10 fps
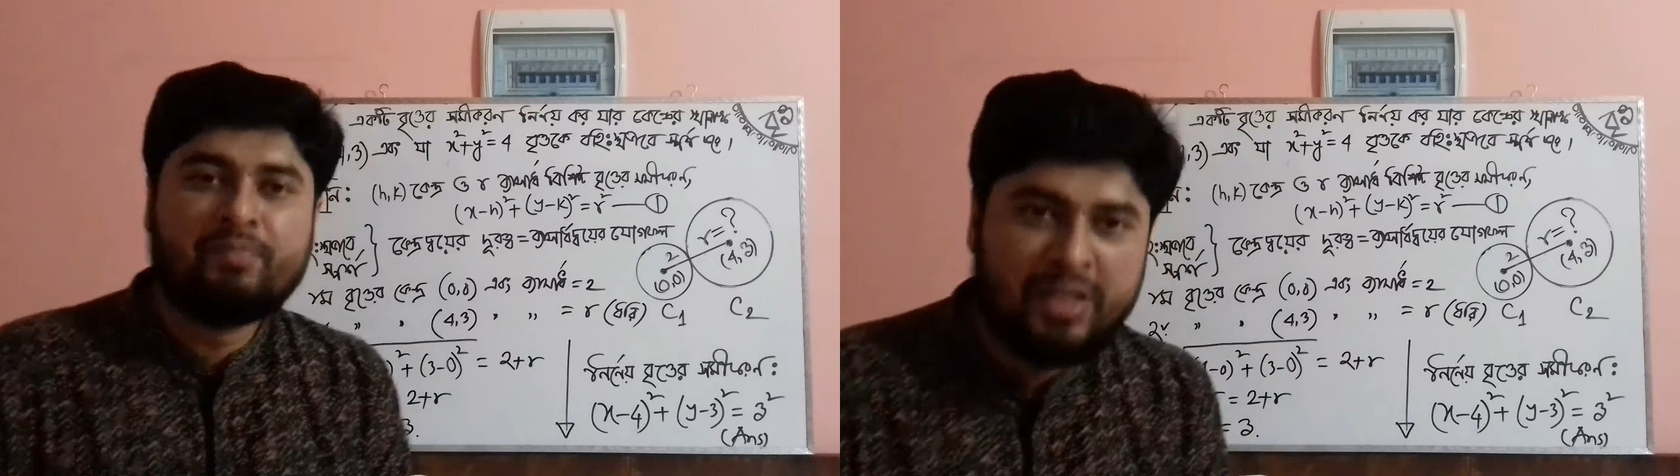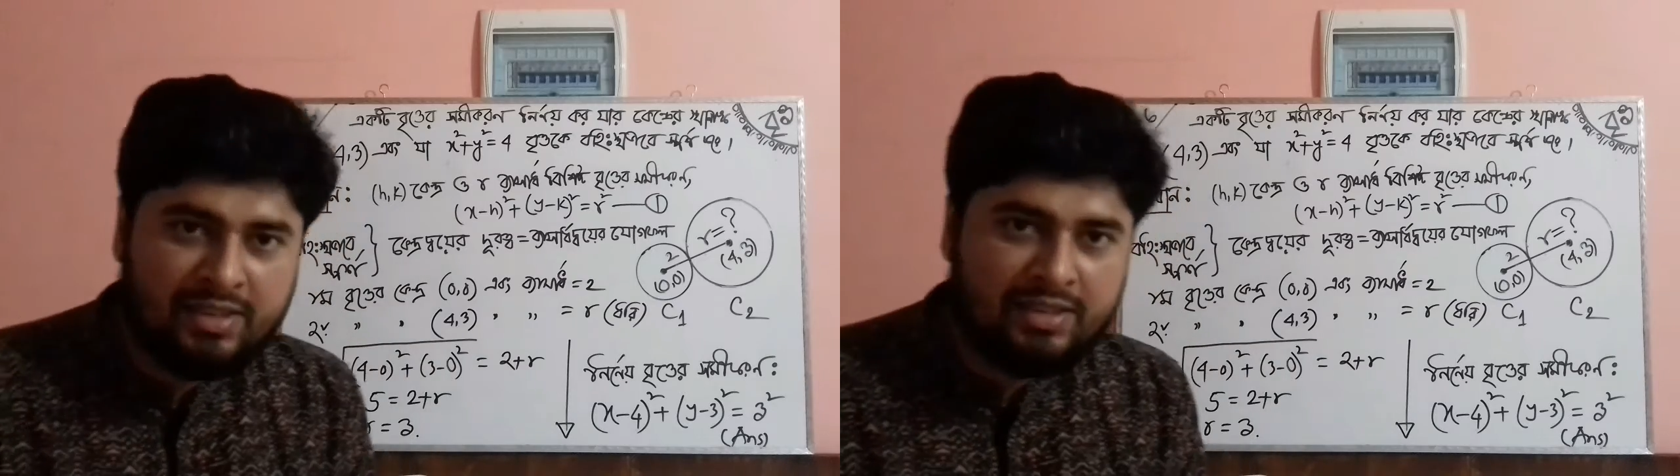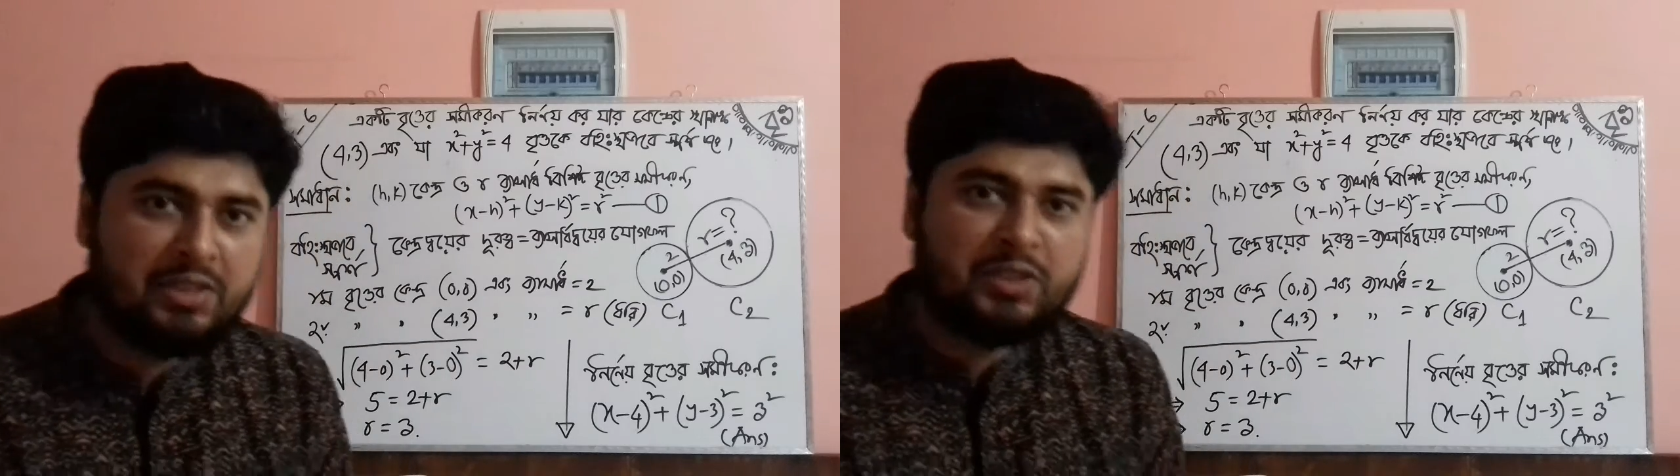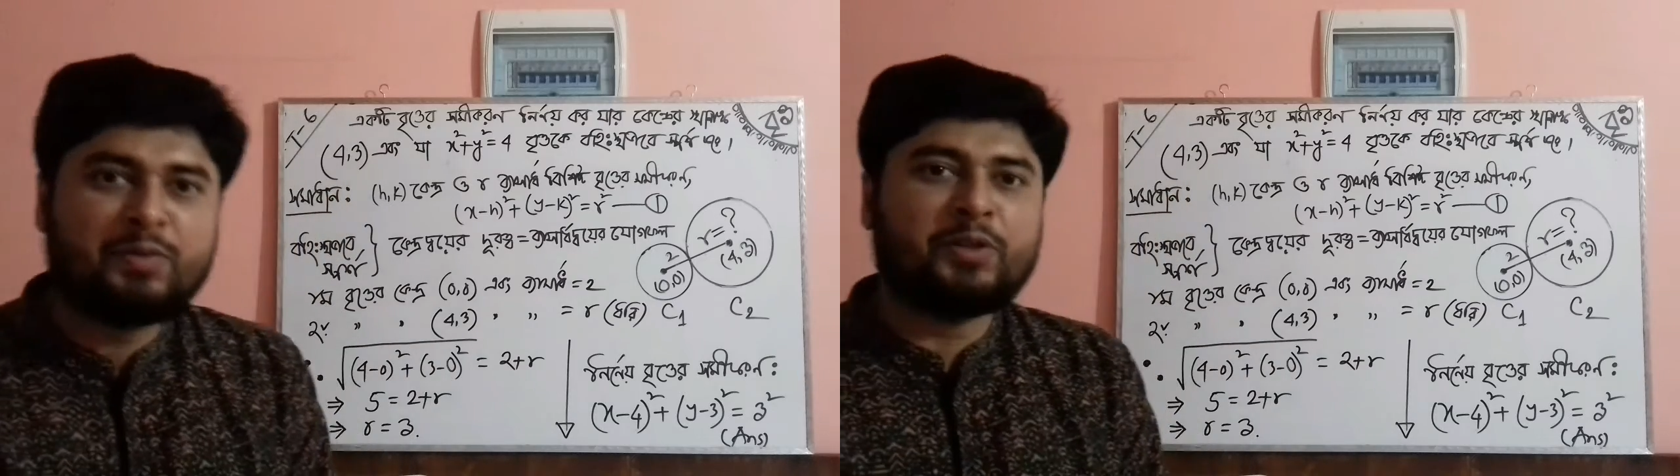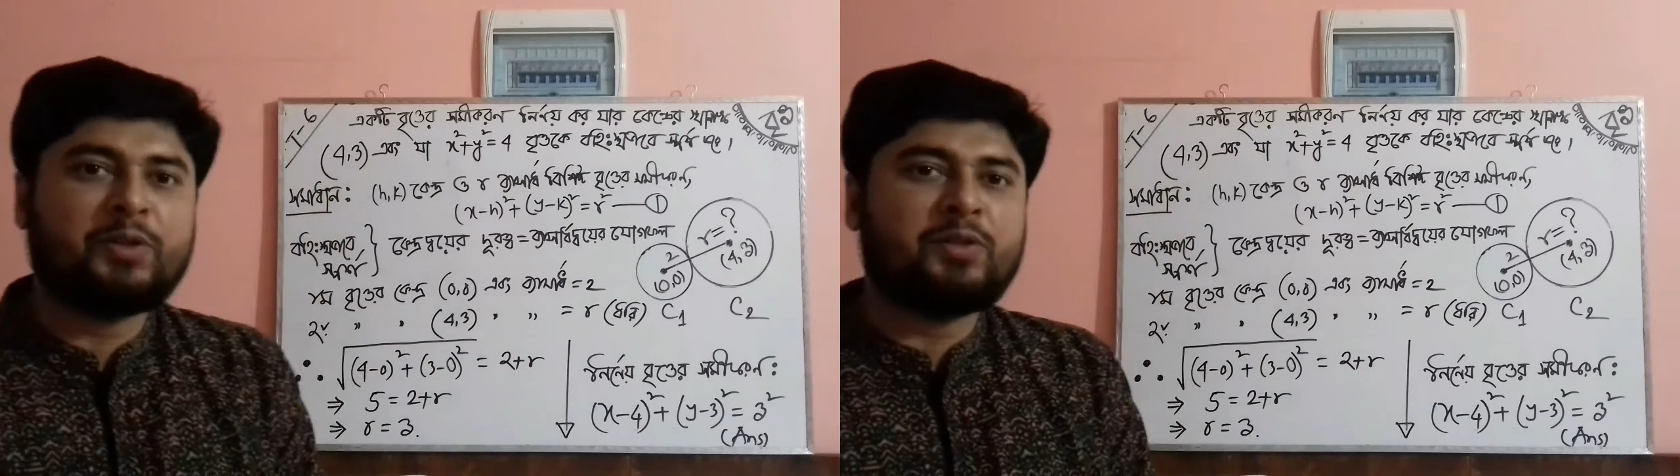বৃত্তের
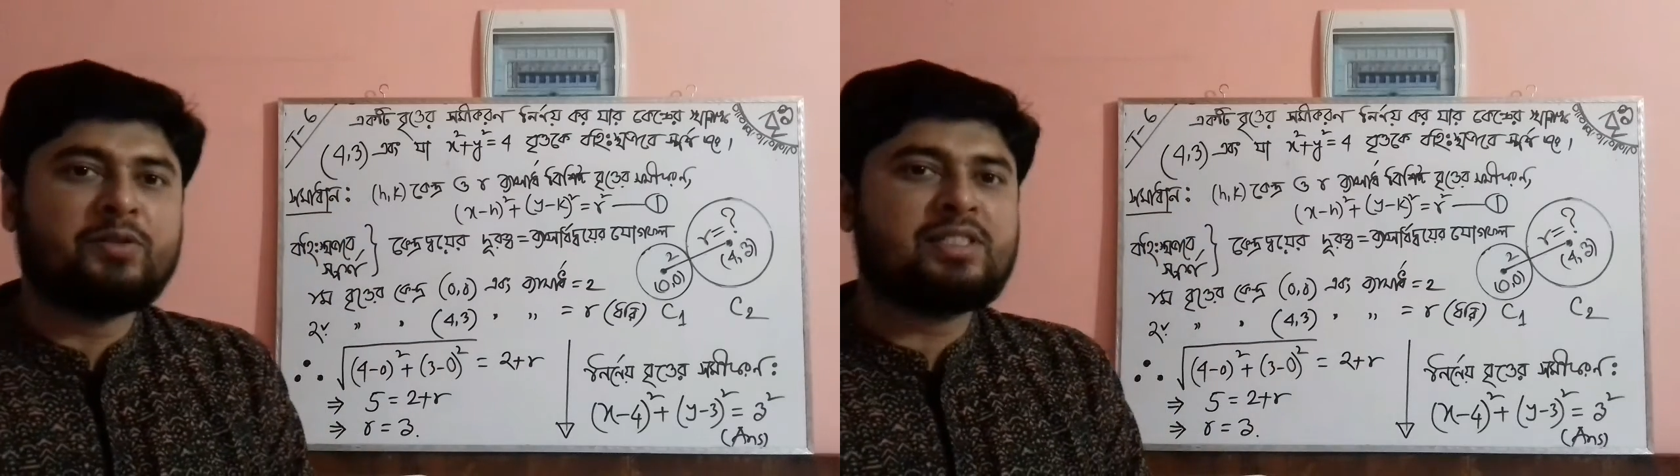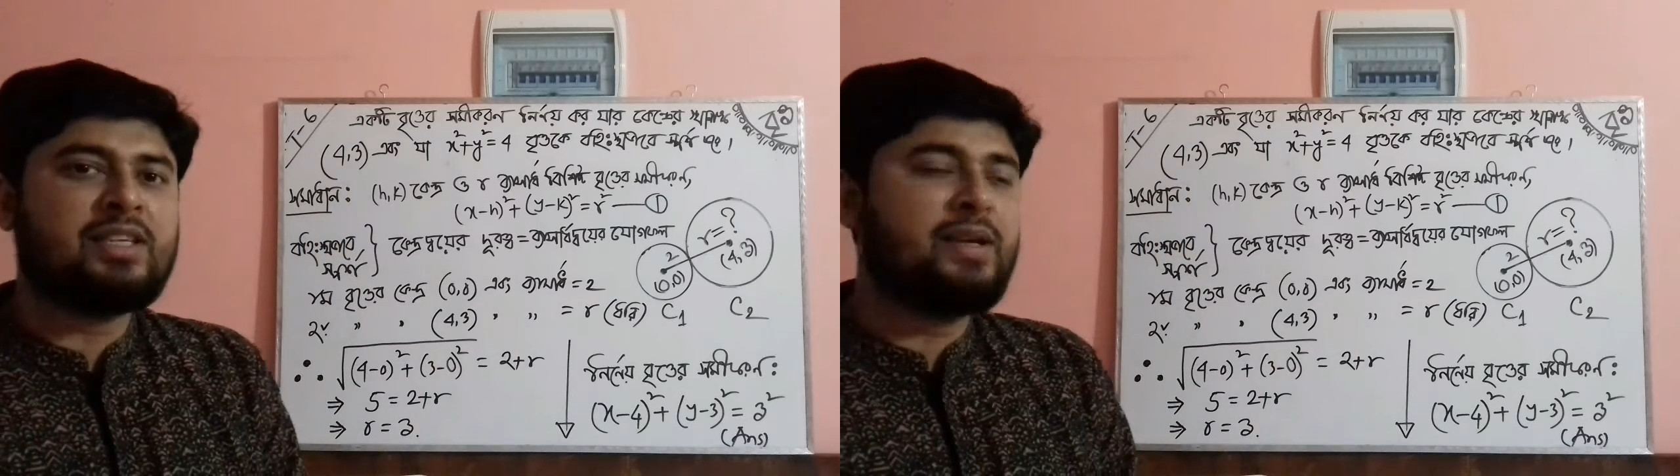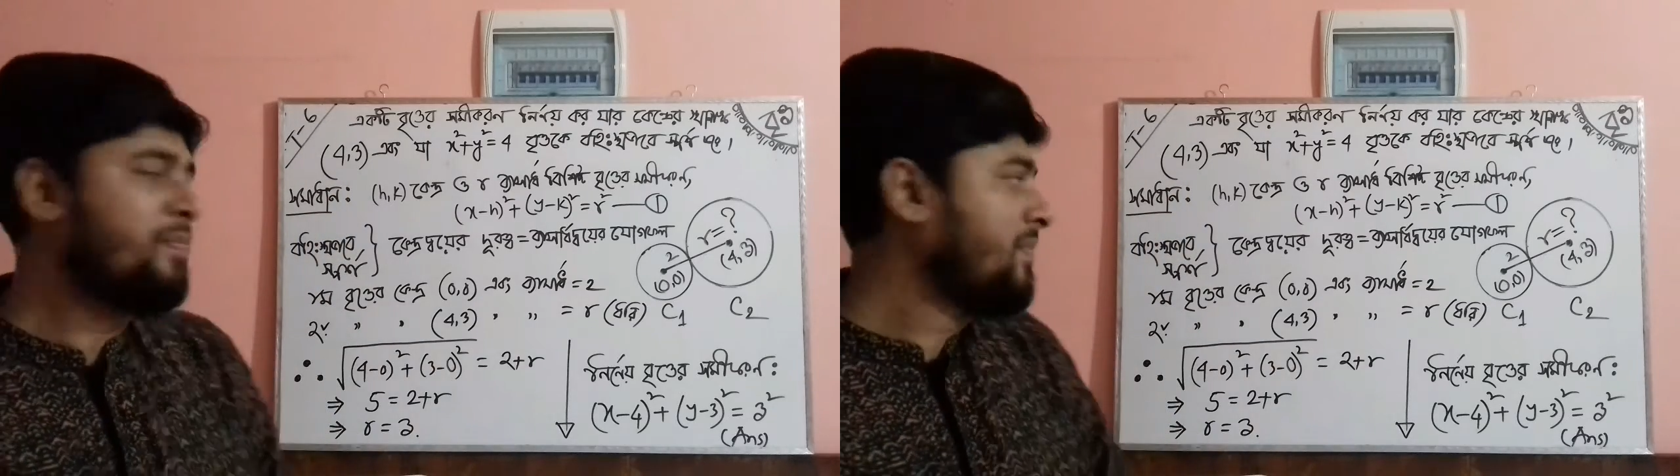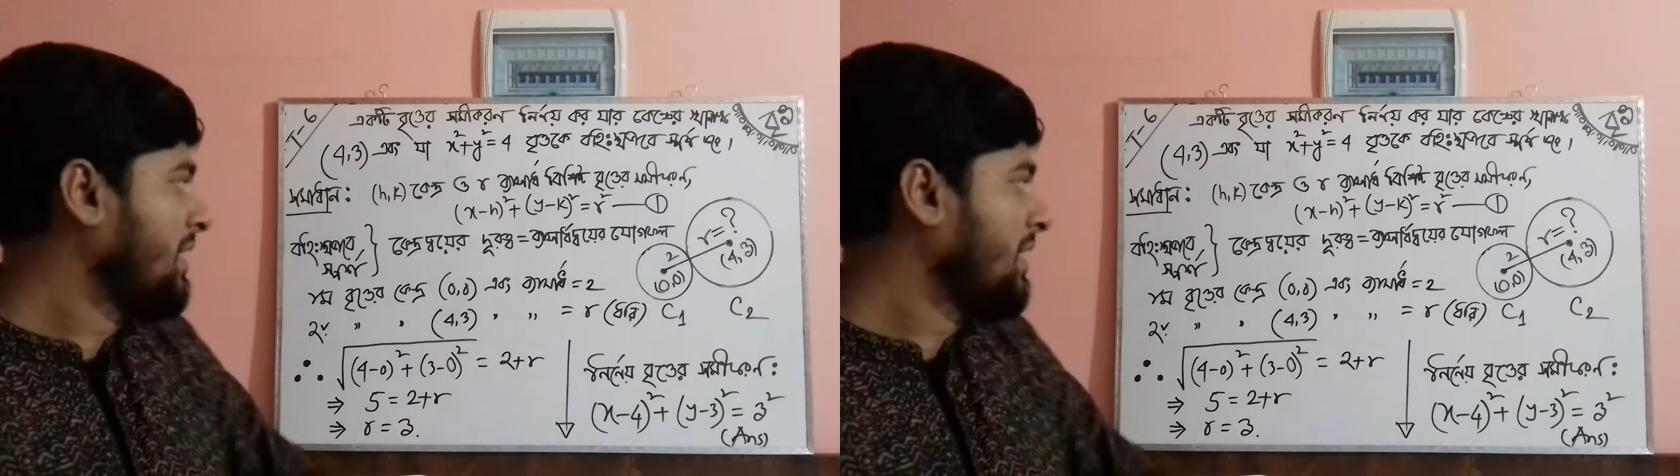সমীকরণ হচ্ছে